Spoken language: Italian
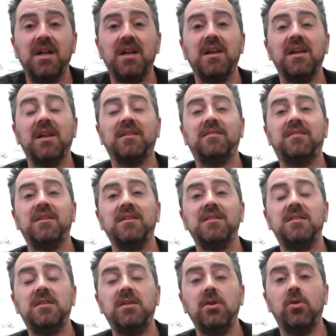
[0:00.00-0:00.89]

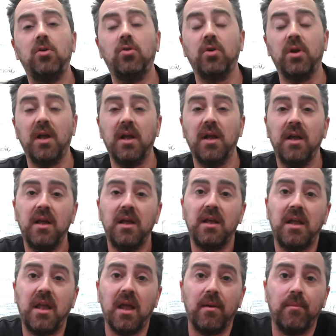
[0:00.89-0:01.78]
l'attenzione
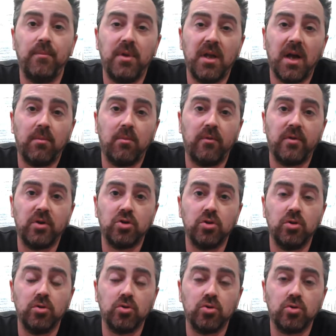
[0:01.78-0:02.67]
che abbiamo verso
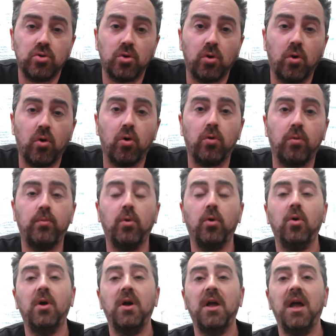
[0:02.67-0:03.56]
il nostro corpo
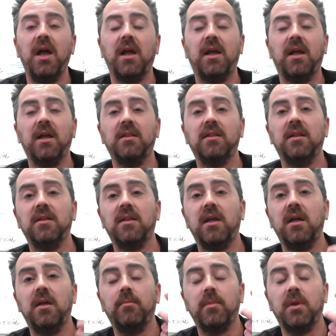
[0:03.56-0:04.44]
e che
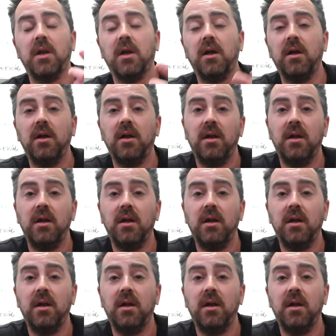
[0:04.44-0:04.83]
determina